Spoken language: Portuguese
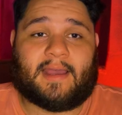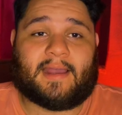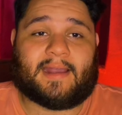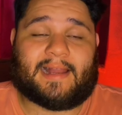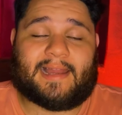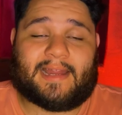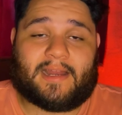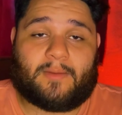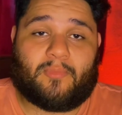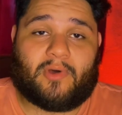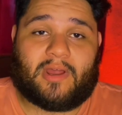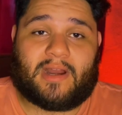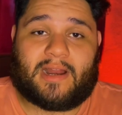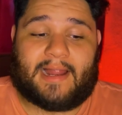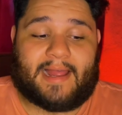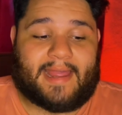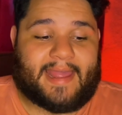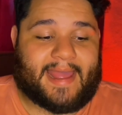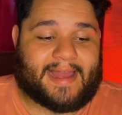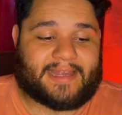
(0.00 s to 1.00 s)
Galera, bora
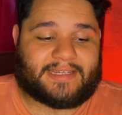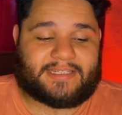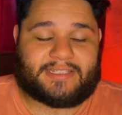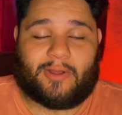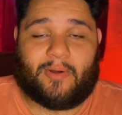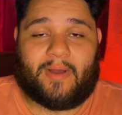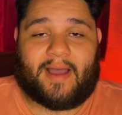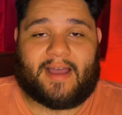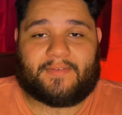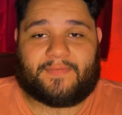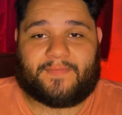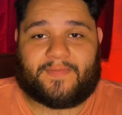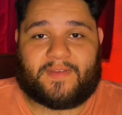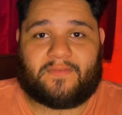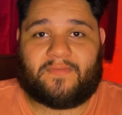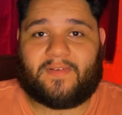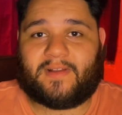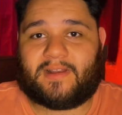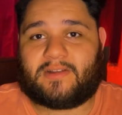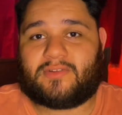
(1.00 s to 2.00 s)
lá reagir ao
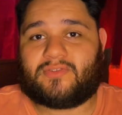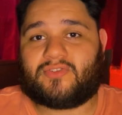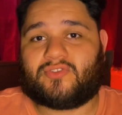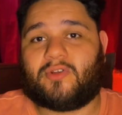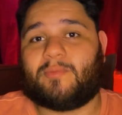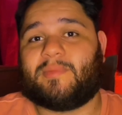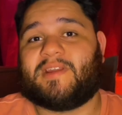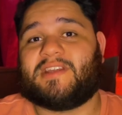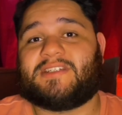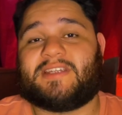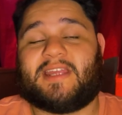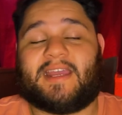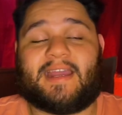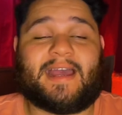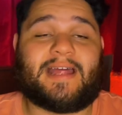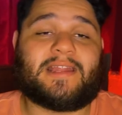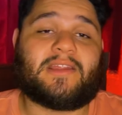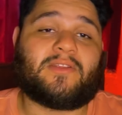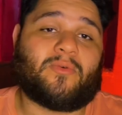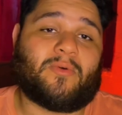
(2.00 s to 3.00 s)
Rafinha falando sobre a
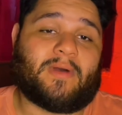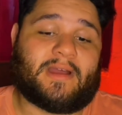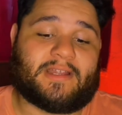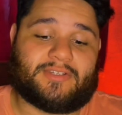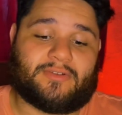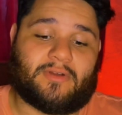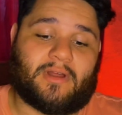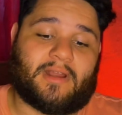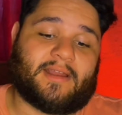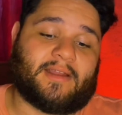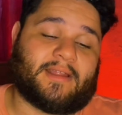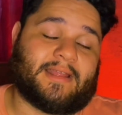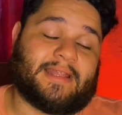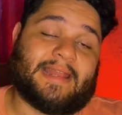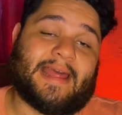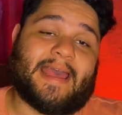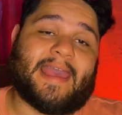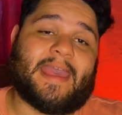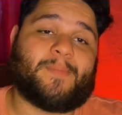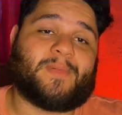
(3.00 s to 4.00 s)
chegada do Guardiola
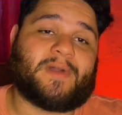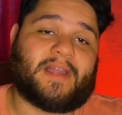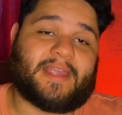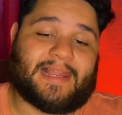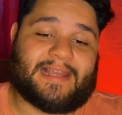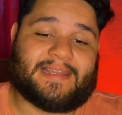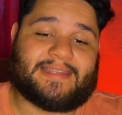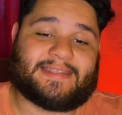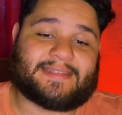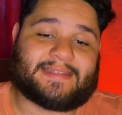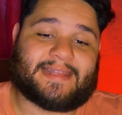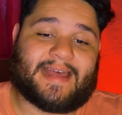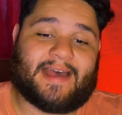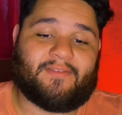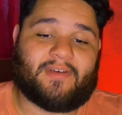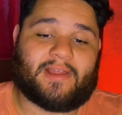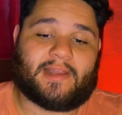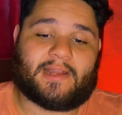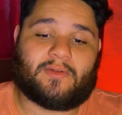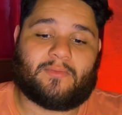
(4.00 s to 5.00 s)
na época que ele
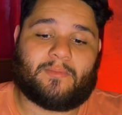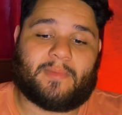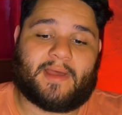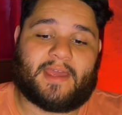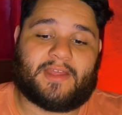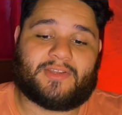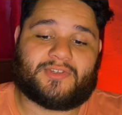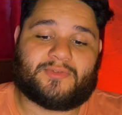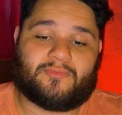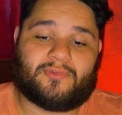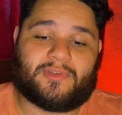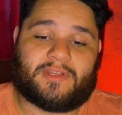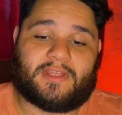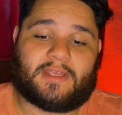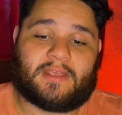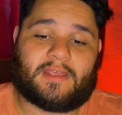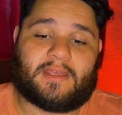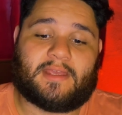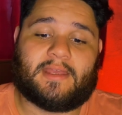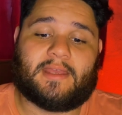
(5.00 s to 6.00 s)
estava lá no bairro de
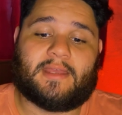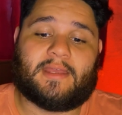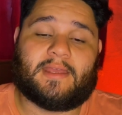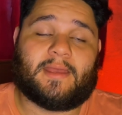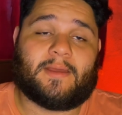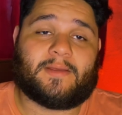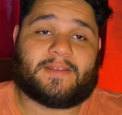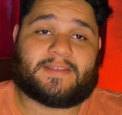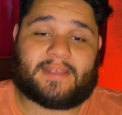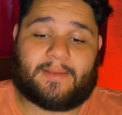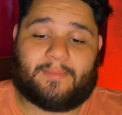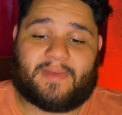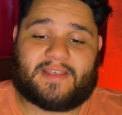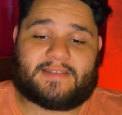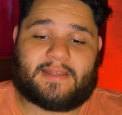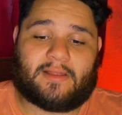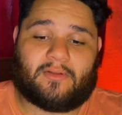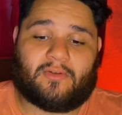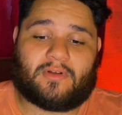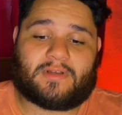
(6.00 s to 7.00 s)
Munique. Sem
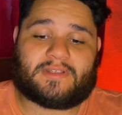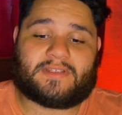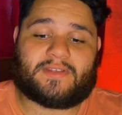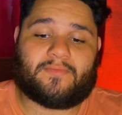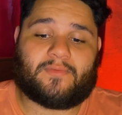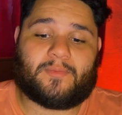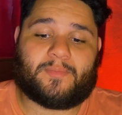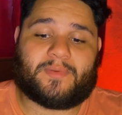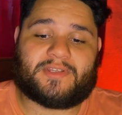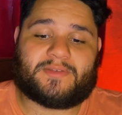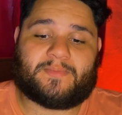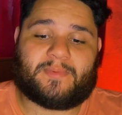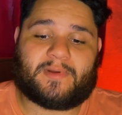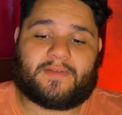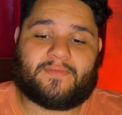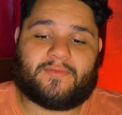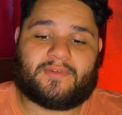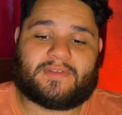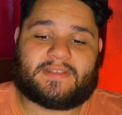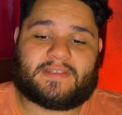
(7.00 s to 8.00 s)
mais delongas, eu vou pedir
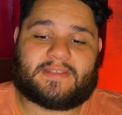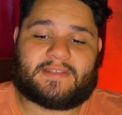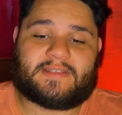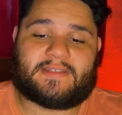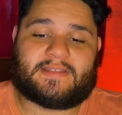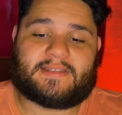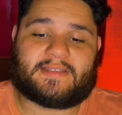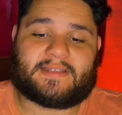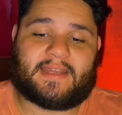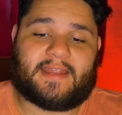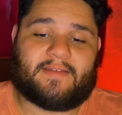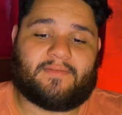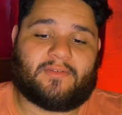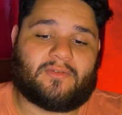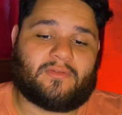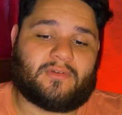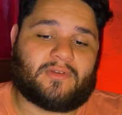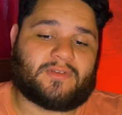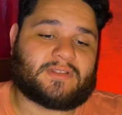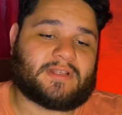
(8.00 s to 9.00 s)
para que você se inscreva
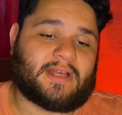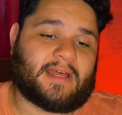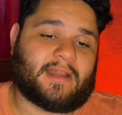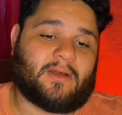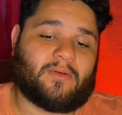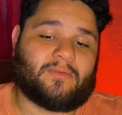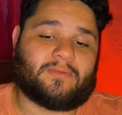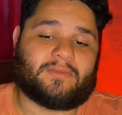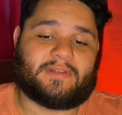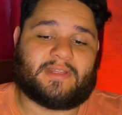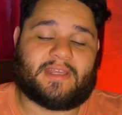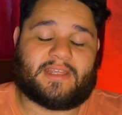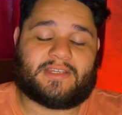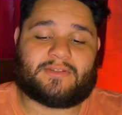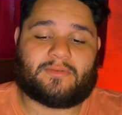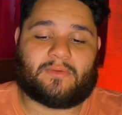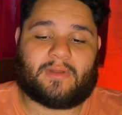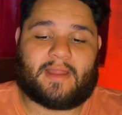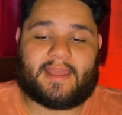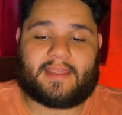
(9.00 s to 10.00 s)
no nosso canal,
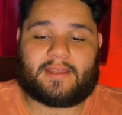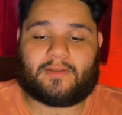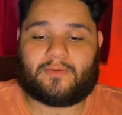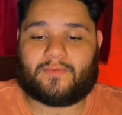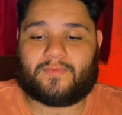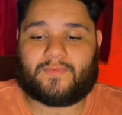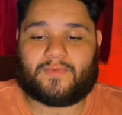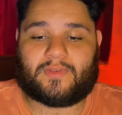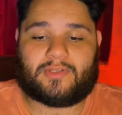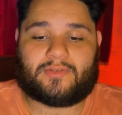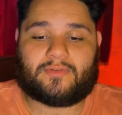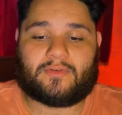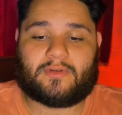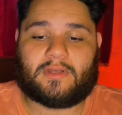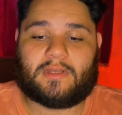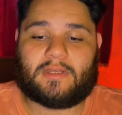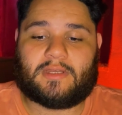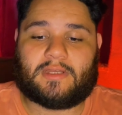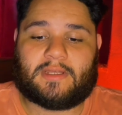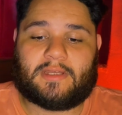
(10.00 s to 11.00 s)
deixe um like no vídeo,
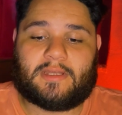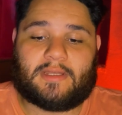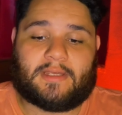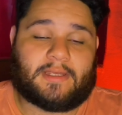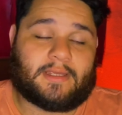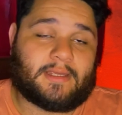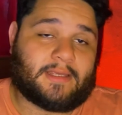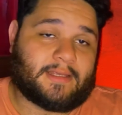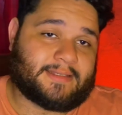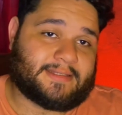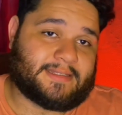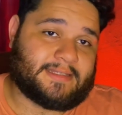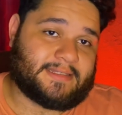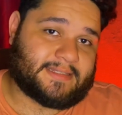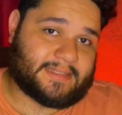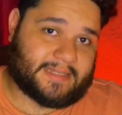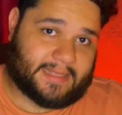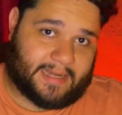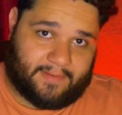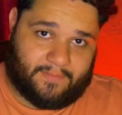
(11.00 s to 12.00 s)
se
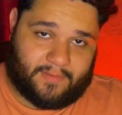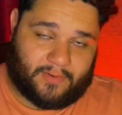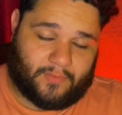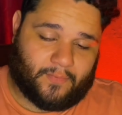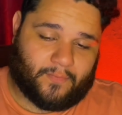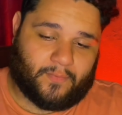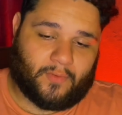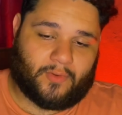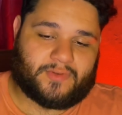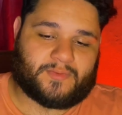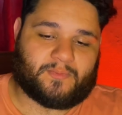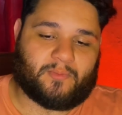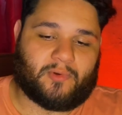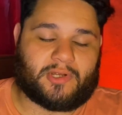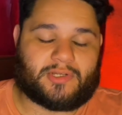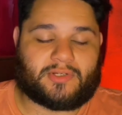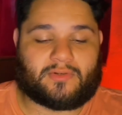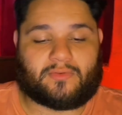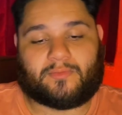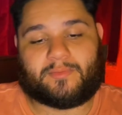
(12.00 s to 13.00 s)
inscreva no Flow
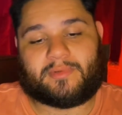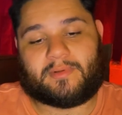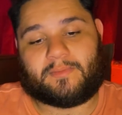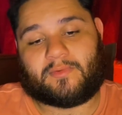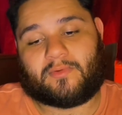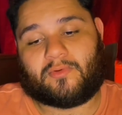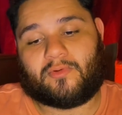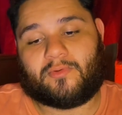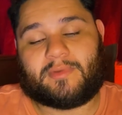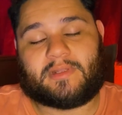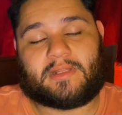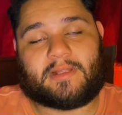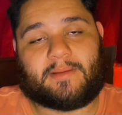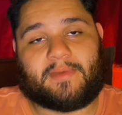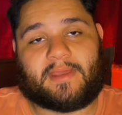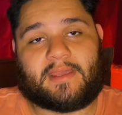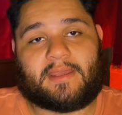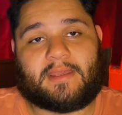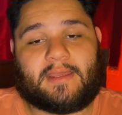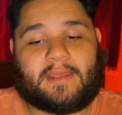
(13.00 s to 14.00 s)
Esporte Clube, Clube
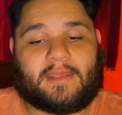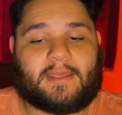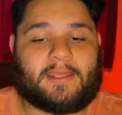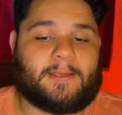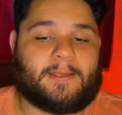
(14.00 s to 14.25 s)
também e